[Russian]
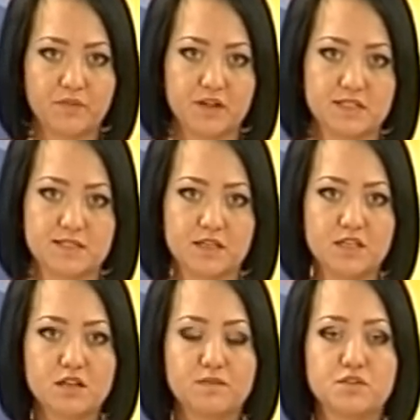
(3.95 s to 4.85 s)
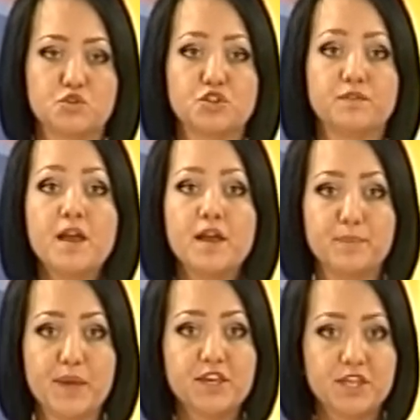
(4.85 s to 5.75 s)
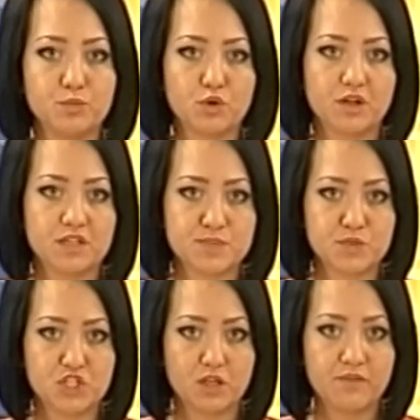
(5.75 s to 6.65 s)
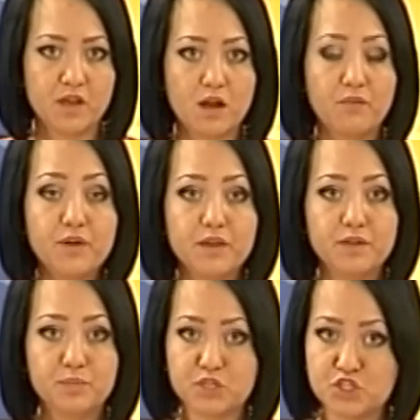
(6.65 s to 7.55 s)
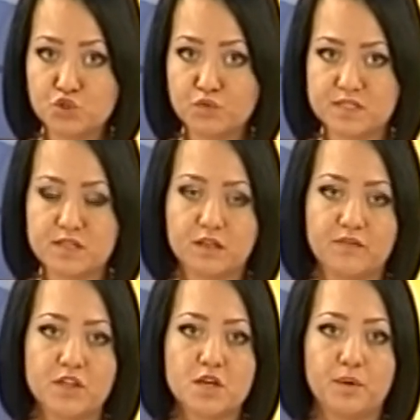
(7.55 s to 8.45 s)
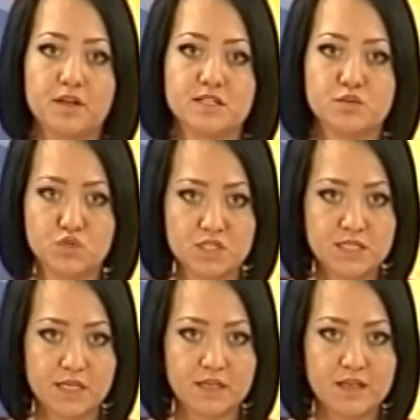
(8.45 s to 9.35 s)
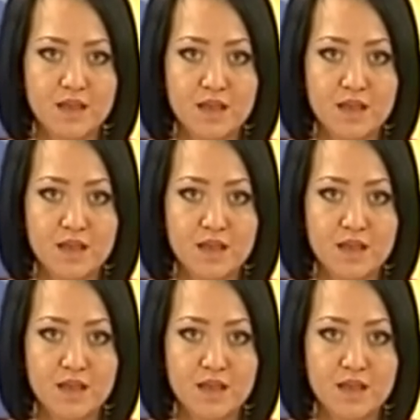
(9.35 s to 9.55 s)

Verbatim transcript: Фарид Сагиров, изучив биохимию организма человека, выявил причину возникновения болезни у детей.